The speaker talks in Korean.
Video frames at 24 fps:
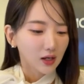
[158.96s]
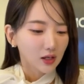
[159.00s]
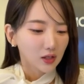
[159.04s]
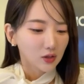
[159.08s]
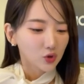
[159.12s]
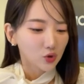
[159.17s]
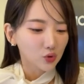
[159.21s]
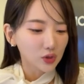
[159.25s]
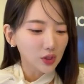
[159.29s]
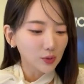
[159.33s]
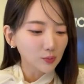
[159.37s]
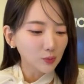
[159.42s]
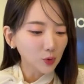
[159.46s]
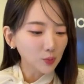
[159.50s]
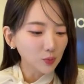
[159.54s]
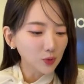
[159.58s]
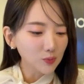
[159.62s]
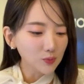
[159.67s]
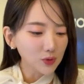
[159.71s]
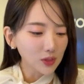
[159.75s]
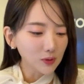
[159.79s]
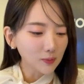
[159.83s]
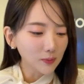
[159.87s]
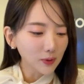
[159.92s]
축산물
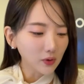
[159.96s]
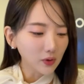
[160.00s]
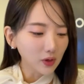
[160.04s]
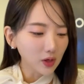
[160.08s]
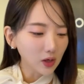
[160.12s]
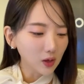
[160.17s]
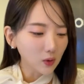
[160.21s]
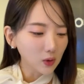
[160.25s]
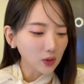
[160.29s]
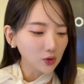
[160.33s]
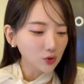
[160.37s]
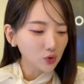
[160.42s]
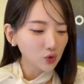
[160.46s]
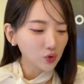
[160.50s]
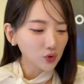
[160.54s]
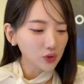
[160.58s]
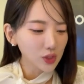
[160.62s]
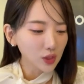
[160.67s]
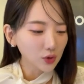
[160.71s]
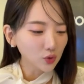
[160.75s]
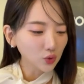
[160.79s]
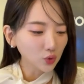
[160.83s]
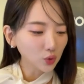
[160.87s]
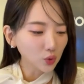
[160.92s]
품질평가원
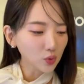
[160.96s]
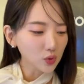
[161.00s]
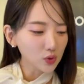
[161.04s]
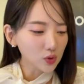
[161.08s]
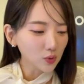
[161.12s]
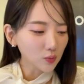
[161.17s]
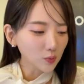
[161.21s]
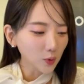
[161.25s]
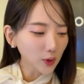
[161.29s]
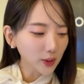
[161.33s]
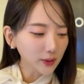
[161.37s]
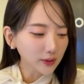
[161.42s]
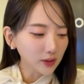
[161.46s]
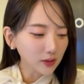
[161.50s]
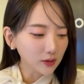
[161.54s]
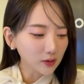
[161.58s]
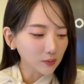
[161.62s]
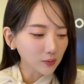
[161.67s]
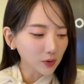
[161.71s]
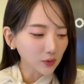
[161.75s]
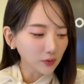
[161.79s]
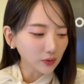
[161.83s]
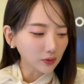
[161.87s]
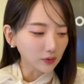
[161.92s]
축산유통정보에
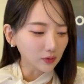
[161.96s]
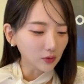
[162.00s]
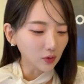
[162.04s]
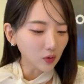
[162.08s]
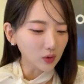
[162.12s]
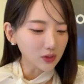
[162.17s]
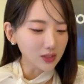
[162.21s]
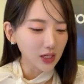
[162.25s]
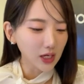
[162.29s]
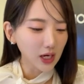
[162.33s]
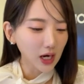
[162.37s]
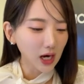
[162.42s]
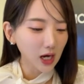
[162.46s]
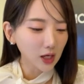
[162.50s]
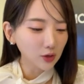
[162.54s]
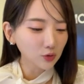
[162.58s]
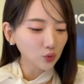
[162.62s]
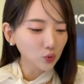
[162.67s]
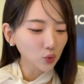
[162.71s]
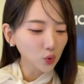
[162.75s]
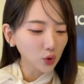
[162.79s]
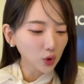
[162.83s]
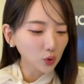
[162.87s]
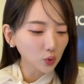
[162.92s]
따르면 어제
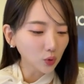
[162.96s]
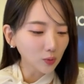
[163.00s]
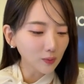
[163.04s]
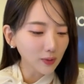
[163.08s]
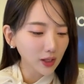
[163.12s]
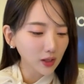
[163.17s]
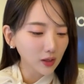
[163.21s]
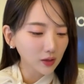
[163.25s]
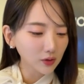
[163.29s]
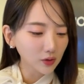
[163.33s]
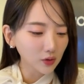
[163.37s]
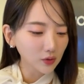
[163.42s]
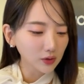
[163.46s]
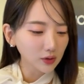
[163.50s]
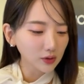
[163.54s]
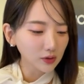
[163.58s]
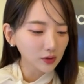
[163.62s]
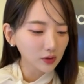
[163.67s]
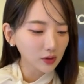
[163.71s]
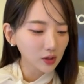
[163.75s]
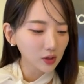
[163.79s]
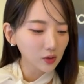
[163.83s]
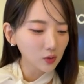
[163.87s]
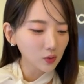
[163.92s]
한우 고기 도매
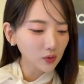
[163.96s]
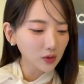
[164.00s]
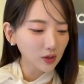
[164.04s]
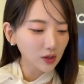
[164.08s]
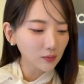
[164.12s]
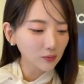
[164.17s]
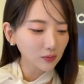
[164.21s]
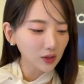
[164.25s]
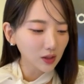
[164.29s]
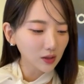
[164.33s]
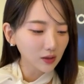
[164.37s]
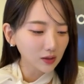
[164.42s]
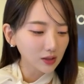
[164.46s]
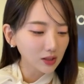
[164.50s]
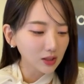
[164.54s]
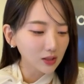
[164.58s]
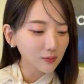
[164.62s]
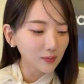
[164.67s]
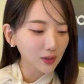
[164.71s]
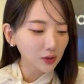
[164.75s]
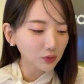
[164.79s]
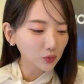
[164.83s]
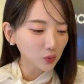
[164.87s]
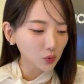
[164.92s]
가격은 킬로그램당
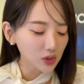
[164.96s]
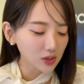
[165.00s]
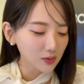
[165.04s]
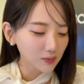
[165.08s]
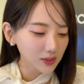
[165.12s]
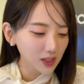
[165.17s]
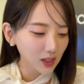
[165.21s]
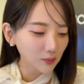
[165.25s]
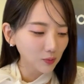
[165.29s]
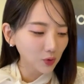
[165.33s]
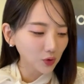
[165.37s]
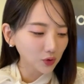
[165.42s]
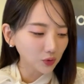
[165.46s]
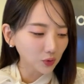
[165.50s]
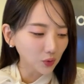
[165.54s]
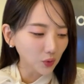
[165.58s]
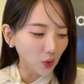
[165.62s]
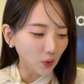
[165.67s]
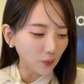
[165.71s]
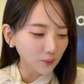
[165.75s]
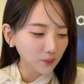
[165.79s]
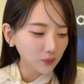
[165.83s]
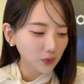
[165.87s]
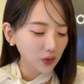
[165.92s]
2만
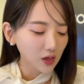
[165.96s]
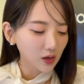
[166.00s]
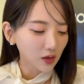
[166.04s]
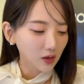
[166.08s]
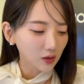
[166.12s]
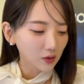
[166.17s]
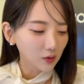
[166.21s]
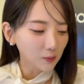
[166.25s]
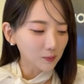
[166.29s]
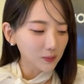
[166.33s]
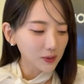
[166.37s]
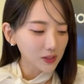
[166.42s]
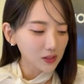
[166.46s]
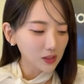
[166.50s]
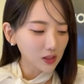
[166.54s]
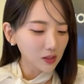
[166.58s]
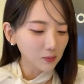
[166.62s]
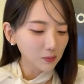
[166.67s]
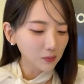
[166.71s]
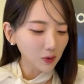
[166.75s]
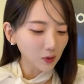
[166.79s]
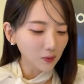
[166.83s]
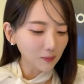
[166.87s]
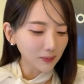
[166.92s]
53원으로
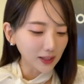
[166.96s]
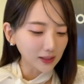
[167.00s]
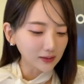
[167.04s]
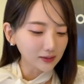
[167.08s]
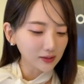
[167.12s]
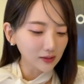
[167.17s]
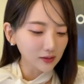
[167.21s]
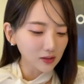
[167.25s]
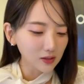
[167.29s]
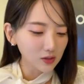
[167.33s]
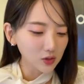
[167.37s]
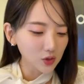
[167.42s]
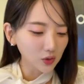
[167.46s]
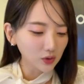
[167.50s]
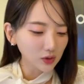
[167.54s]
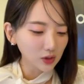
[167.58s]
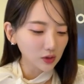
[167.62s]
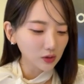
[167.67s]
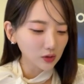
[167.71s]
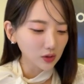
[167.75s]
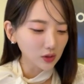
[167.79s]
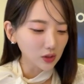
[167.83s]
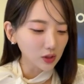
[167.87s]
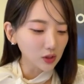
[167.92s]
럼피스킨병 발생
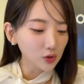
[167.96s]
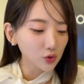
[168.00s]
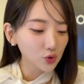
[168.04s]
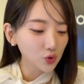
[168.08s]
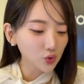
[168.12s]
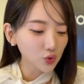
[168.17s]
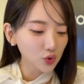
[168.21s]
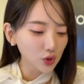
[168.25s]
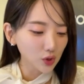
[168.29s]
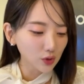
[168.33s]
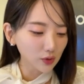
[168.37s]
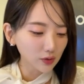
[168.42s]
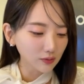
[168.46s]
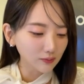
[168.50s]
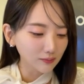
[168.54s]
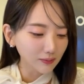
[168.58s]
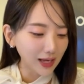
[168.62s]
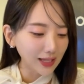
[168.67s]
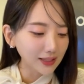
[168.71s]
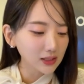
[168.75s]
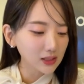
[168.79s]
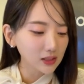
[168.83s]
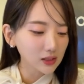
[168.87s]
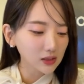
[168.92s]
이전인 1주 전
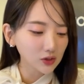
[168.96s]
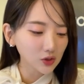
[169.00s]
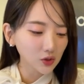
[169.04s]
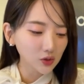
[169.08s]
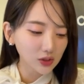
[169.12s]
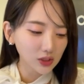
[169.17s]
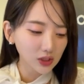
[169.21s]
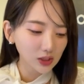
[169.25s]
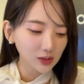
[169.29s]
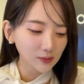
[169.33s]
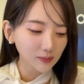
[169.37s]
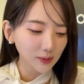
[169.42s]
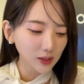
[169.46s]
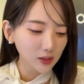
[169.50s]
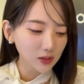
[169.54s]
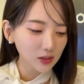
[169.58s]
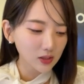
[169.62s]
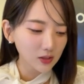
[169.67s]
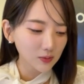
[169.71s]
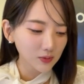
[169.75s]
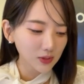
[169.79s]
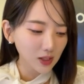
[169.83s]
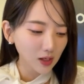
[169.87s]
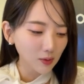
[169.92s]

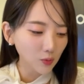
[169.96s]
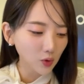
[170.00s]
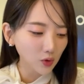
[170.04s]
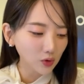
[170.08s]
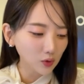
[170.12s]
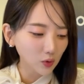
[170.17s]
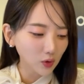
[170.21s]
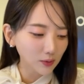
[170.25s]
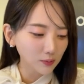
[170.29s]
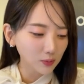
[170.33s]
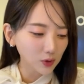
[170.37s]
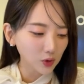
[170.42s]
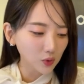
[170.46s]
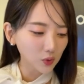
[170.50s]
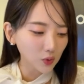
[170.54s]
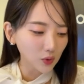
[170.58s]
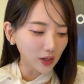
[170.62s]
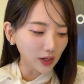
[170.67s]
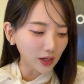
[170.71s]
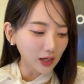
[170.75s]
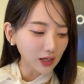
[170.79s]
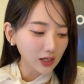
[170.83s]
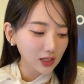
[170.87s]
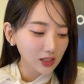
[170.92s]
17,723원과
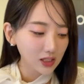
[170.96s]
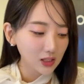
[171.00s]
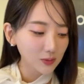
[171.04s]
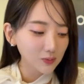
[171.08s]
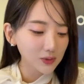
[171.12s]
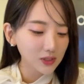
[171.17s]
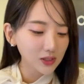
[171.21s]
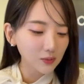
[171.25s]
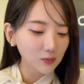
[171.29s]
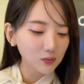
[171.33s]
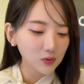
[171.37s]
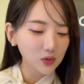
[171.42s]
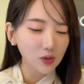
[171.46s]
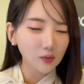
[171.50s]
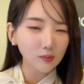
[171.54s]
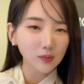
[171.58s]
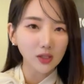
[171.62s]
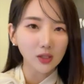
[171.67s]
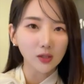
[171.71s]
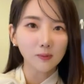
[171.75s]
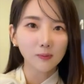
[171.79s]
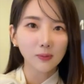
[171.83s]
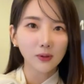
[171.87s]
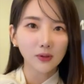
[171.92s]
비교해
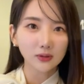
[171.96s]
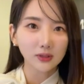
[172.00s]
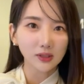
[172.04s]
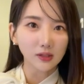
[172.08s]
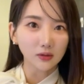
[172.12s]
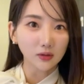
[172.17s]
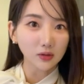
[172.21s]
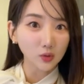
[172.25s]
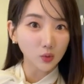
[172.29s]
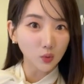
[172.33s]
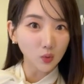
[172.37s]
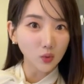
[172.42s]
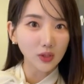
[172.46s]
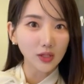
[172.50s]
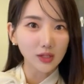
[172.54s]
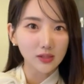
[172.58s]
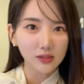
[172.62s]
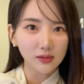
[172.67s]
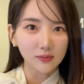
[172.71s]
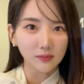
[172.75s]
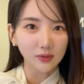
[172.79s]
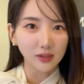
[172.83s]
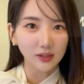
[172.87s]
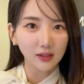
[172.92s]
13.1%
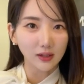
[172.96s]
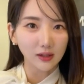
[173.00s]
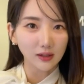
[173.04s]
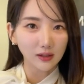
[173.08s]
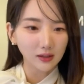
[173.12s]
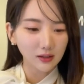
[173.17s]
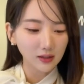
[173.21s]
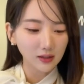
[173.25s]
올랐습니다.